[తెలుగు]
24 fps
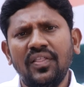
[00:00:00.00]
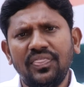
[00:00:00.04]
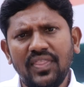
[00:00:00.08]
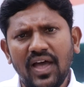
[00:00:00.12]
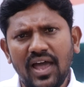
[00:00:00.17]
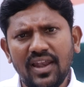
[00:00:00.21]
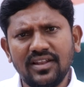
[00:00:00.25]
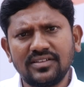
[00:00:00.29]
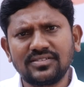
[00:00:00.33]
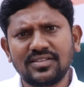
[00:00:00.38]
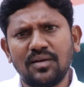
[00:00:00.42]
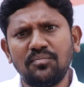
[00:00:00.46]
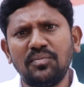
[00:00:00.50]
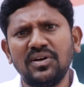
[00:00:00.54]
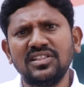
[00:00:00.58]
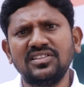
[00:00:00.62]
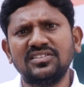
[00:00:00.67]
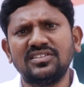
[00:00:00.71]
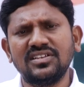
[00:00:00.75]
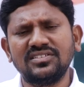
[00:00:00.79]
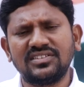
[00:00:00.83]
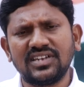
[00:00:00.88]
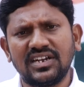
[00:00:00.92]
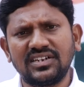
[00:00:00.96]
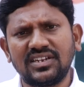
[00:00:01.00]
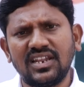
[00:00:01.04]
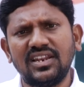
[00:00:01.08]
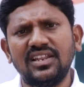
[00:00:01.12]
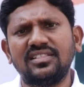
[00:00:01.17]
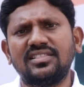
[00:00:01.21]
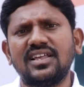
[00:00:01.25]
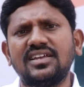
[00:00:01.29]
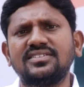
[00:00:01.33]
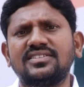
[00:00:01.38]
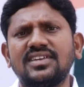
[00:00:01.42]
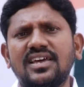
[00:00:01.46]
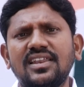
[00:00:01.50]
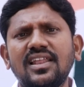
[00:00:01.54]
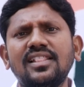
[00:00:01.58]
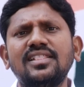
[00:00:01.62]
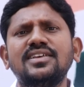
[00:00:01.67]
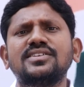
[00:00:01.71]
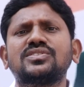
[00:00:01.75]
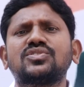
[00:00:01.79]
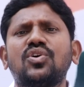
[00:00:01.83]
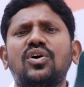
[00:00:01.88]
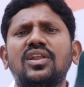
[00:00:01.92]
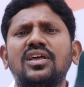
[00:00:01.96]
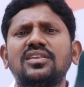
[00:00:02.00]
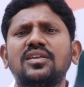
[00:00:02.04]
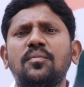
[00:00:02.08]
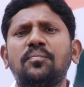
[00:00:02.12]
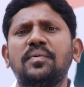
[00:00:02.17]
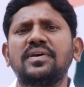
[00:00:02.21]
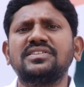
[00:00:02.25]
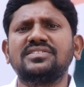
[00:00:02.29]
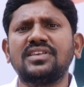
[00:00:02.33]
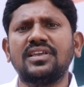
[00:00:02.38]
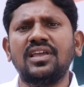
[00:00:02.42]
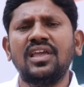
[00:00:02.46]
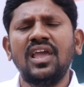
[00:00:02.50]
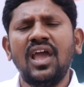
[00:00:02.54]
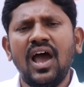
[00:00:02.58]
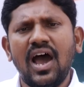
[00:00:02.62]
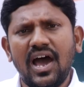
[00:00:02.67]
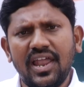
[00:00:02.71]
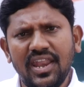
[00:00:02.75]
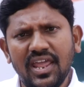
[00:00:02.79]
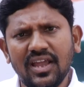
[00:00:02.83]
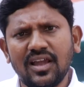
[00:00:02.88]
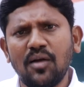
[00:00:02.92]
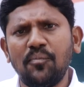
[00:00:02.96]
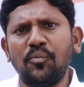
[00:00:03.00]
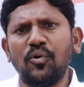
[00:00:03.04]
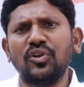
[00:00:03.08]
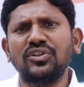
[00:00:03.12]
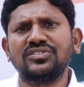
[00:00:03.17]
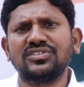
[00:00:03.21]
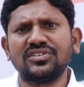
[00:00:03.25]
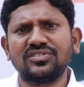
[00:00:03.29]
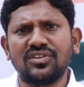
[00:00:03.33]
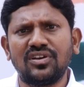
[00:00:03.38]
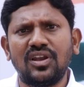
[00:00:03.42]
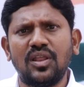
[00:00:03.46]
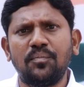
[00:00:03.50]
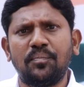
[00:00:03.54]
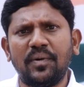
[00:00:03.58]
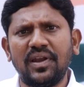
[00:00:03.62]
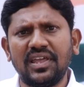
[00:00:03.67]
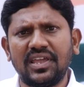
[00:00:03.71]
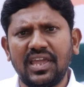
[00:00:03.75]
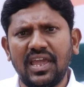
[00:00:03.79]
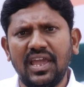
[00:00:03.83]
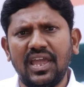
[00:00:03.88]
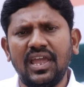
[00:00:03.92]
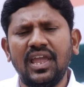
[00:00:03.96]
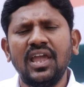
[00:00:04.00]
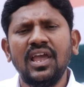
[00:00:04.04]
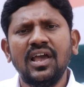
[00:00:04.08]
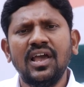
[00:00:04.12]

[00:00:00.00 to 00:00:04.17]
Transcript: దానికి సంబంధించి చట్టరీత్యా చర్యలు తీసుకోవాలని చెప్పేసి అనేక పోలీస్ స్టేషన్లు ఇప్పటికే